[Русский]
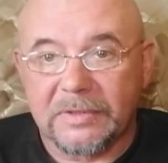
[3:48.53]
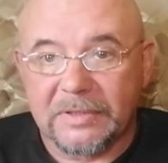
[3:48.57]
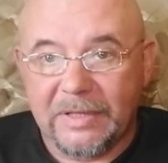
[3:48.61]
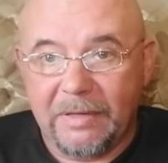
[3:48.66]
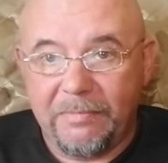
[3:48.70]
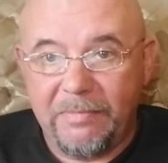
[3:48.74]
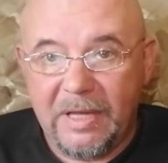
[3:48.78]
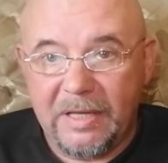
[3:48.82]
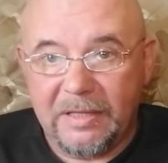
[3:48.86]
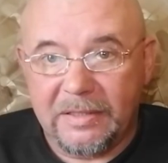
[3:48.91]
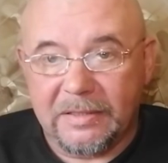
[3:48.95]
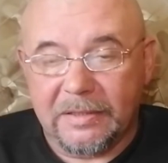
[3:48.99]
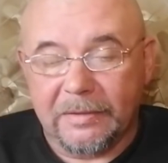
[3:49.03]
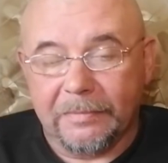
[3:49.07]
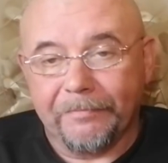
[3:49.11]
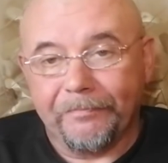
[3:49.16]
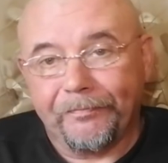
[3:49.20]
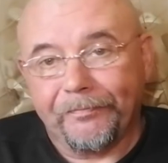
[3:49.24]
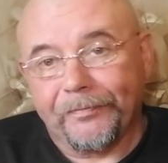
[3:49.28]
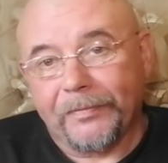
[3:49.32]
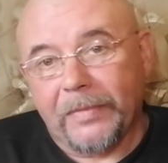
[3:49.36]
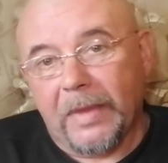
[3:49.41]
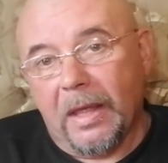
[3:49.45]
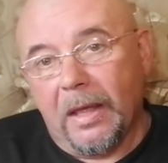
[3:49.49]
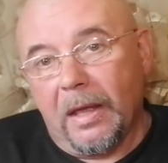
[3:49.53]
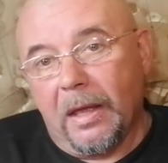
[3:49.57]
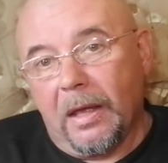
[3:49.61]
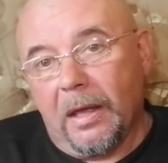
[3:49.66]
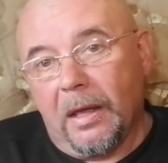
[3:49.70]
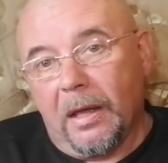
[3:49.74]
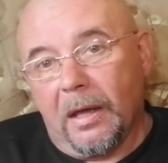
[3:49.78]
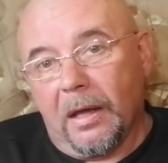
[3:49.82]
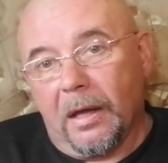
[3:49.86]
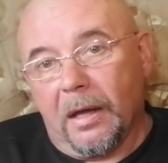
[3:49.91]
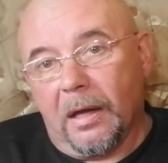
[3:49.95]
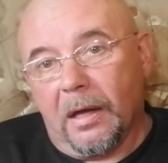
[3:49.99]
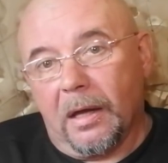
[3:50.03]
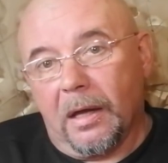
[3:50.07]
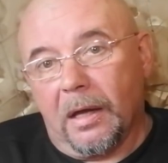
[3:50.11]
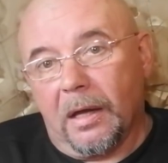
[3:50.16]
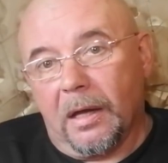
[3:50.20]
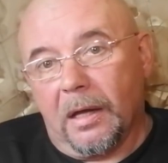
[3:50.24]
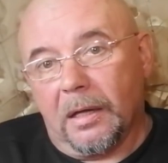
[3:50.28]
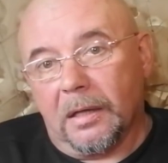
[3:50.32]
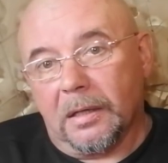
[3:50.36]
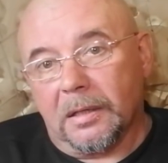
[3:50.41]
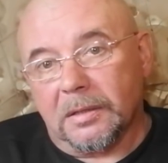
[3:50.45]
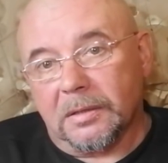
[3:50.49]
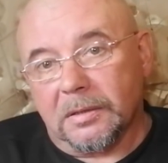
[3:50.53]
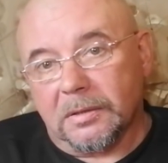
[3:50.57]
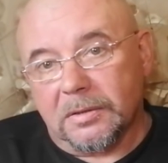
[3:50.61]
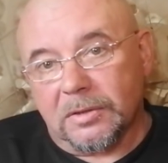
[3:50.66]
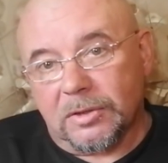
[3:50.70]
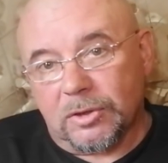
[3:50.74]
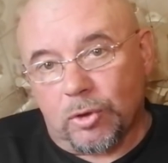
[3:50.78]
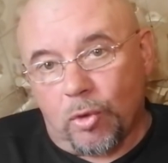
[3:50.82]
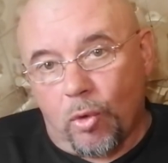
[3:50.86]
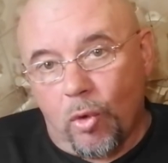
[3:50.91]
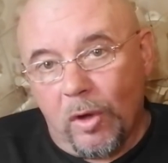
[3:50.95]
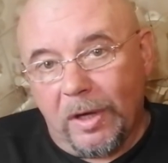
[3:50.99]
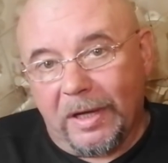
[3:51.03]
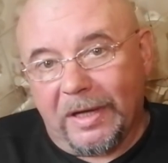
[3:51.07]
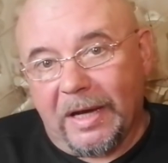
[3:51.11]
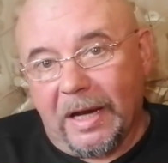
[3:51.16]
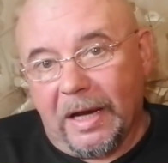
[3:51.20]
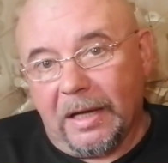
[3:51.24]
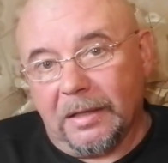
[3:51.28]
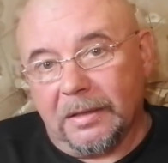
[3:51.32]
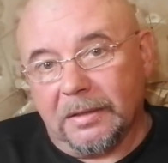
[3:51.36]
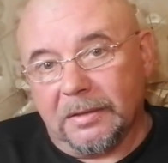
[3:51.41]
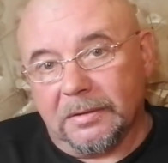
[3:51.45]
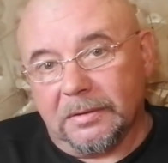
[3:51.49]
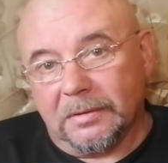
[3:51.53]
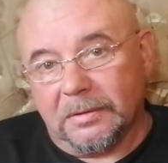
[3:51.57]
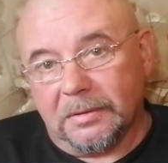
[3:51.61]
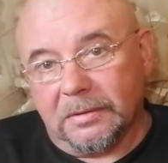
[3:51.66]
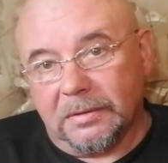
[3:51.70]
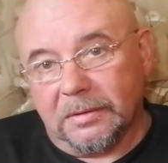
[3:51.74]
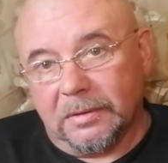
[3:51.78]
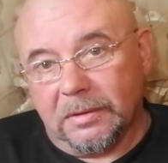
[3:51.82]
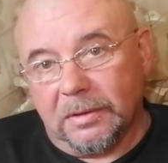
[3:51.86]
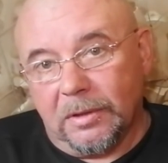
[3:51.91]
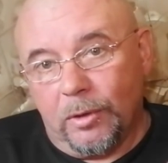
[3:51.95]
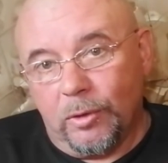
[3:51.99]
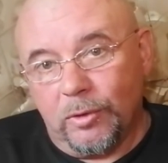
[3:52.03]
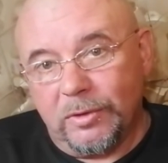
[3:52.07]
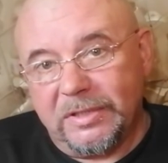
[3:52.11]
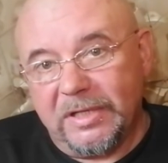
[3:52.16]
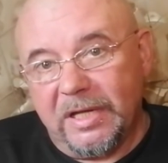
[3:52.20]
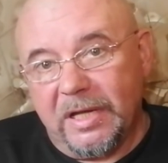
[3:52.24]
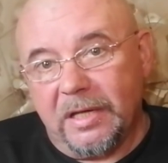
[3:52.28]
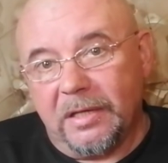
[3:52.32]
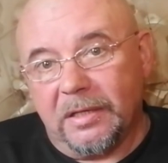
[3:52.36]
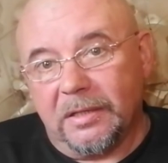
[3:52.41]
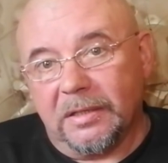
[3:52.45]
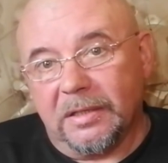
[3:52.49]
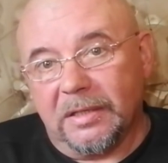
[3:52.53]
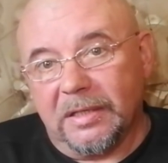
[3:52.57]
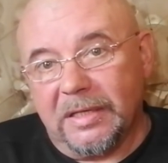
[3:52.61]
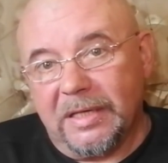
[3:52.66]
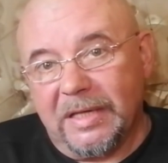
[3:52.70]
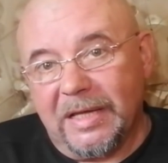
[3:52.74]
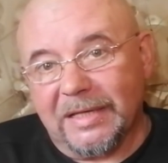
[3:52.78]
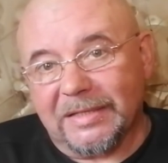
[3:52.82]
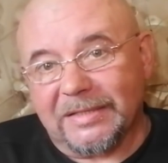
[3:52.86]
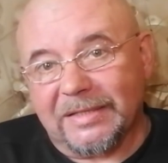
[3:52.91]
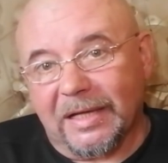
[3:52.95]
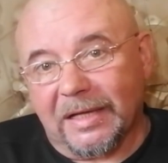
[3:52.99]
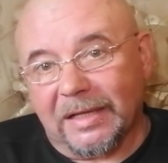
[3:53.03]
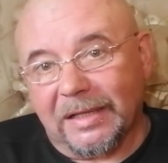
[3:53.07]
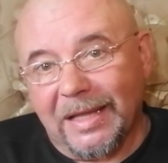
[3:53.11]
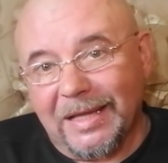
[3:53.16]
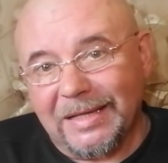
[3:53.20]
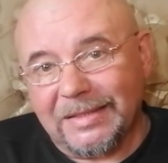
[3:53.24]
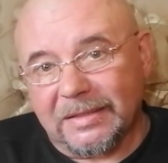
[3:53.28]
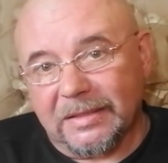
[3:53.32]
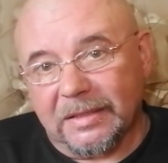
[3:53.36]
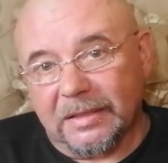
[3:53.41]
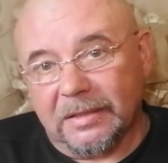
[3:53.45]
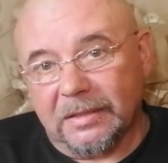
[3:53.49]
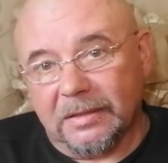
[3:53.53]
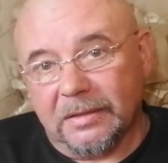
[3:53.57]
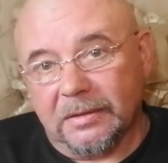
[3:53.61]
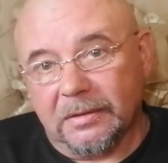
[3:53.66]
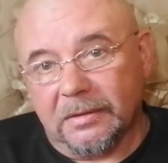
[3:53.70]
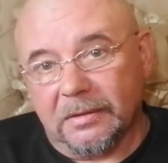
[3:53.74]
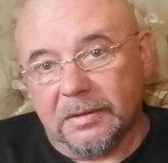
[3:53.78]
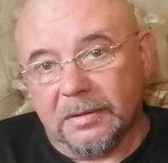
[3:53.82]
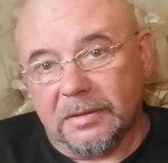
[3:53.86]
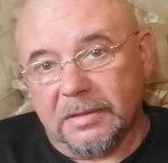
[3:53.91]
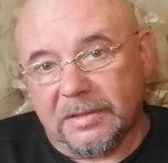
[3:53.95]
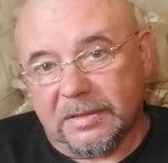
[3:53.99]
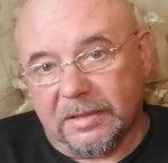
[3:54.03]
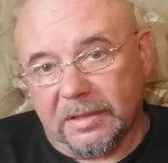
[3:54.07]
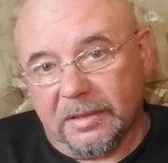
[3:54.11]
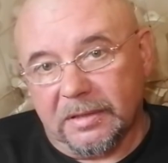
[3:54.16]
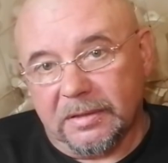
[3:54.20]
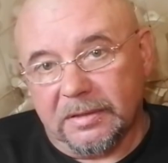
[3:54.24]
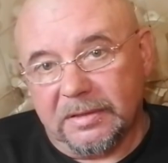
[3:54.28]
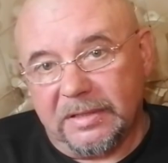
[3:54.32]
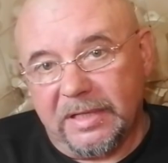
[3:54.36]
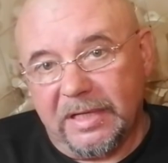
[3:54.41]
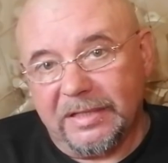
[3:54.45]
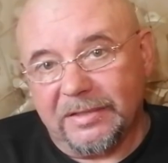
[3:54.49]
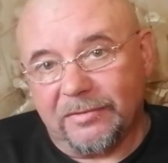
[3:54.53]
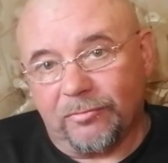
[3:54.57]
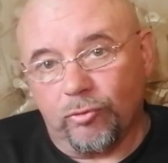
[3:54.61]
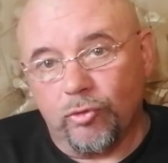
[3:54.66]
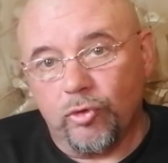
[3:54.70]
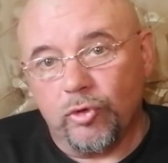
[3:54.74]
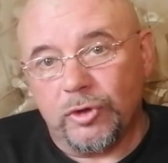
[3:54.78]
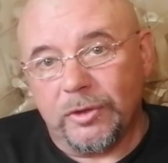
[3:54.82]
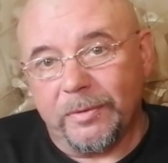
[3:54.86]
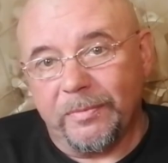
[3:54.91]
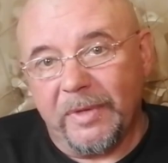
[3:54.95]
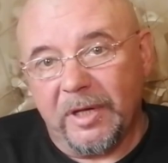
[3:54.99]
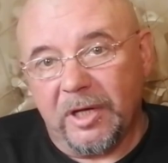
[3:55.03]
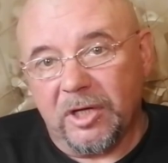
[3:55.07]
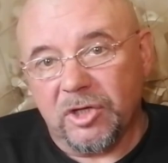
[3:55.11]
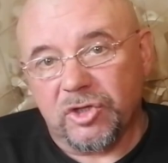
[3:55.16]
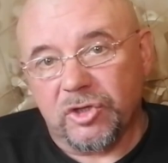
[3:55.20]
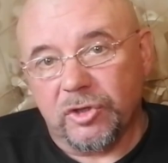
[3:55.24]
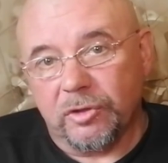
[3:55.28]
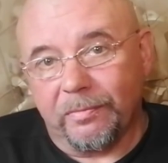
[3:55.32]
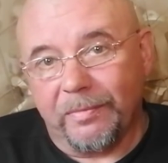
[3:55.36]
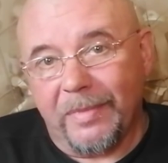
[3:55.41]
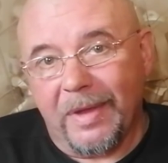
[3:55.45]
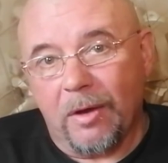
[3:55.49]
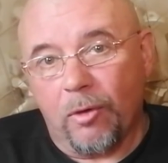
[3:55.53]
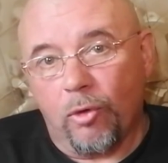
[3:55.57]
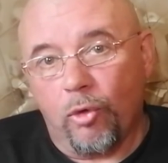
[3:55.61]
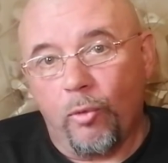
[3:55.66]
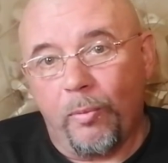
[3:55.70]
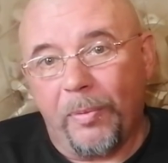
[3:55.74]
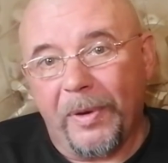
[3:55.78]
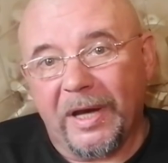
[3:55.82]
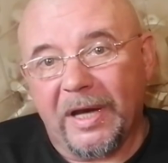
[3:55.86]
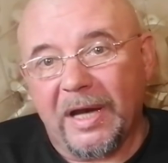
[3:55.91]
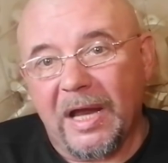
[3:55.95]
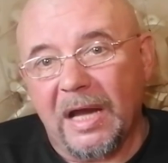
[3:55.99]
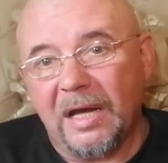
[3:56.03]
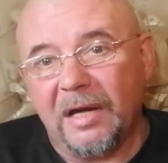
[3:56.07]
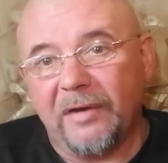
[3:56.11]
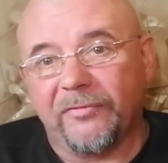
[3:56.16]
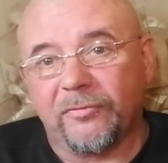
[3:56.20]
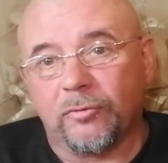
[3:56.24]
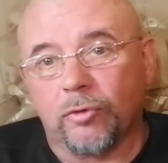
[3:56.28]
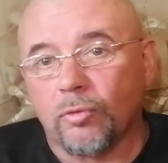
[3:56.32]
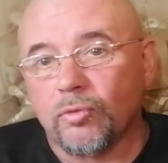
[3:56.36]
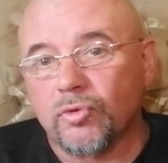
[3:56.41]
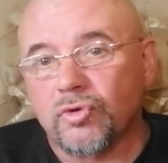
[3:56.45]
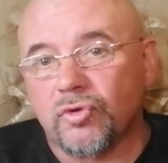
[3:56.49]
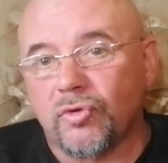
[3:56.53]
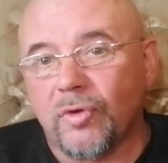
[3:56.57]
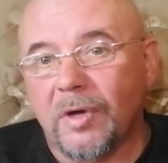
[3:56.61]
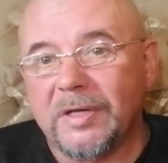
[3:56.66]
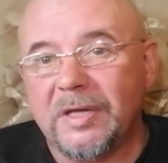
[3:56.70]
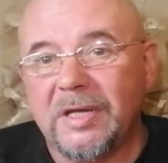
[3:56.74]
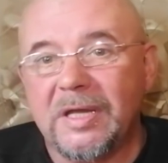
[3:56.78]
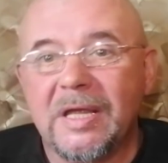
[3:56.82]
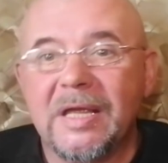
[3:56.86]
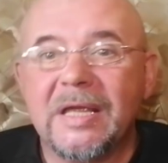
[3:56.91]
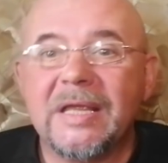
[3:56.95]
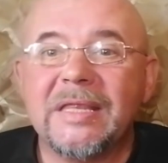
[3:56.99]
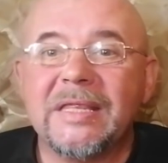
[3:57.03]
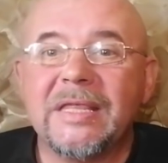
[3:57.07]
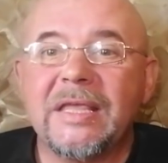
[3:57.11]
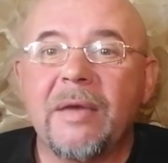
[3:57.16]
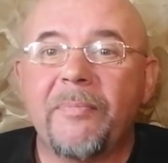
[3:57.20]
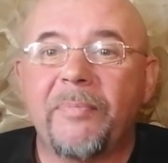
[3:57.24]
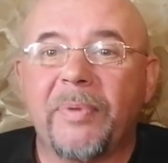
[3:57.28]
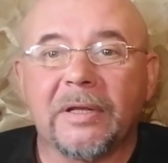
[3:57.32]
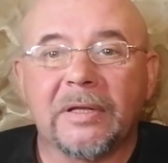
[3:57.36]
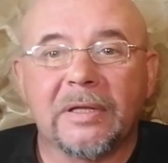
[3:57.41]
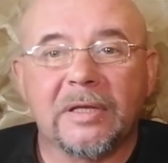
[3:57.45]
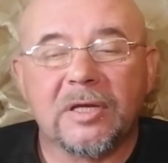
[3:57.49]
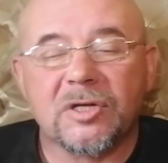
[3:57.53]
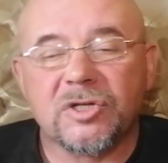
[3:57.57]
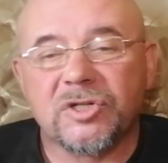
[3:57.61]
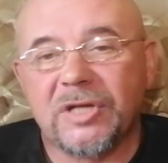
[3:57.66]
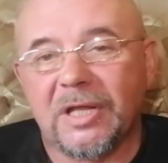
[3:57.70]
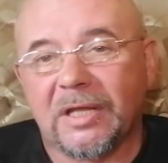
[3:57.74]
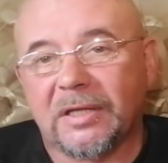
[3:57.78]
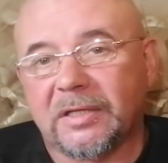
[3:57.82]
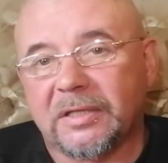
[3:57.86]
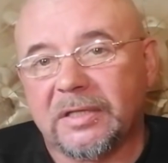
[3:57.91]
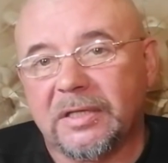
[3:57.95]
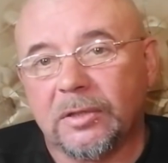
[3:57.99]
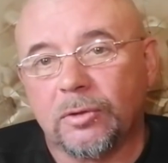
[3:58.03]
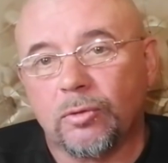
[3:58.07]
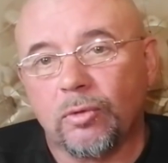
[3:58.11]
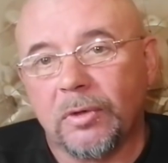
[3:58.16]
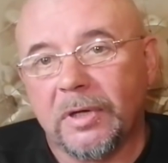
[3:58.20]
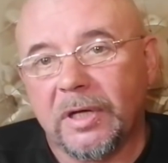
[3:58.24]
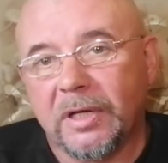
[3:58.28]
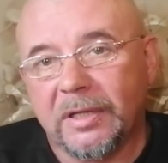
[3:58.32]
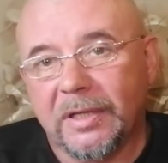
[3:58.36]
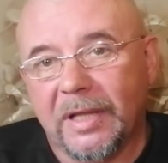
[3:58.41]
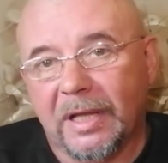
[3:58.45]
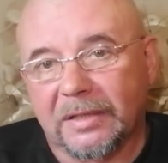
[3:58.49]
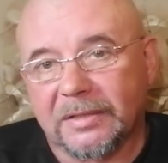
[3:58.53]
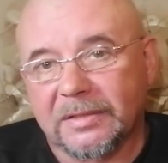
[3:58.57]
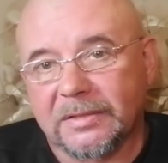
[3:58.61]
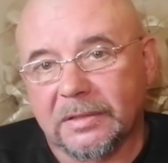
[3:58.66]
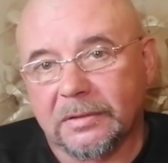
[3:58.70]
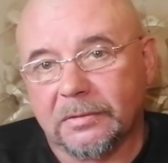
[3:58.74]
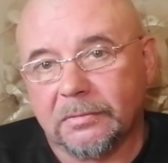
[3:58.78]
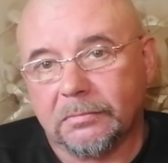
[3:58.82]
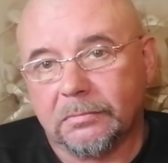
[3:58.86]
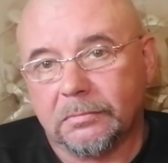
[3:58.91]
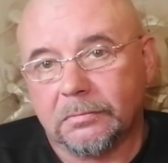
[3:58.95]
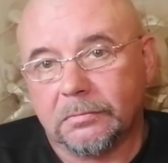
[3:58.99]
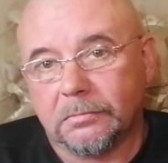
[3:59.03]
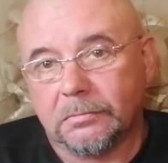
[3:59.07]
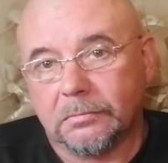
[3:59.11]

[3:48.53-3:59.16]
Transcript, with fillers: Заметьте, а, сколько людей несогласных с действующими режимами упрекали в том, что они не принадлежат титульной нации.